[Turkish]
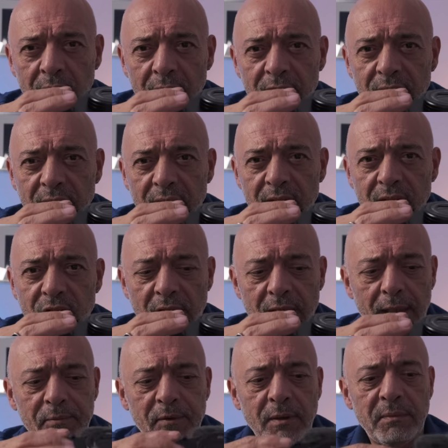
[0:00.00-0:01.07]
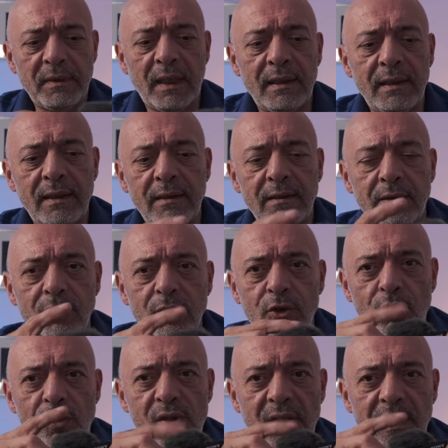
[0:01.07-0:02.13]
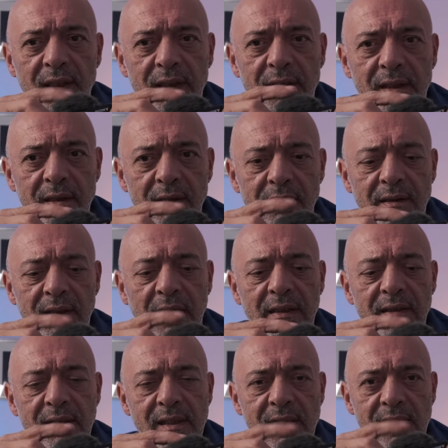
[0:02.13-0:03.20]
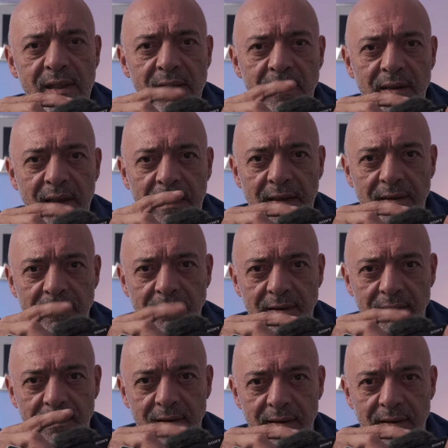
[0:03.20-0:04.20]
Ve şey yaptım yani şu üzerindeki kendi sesinden e,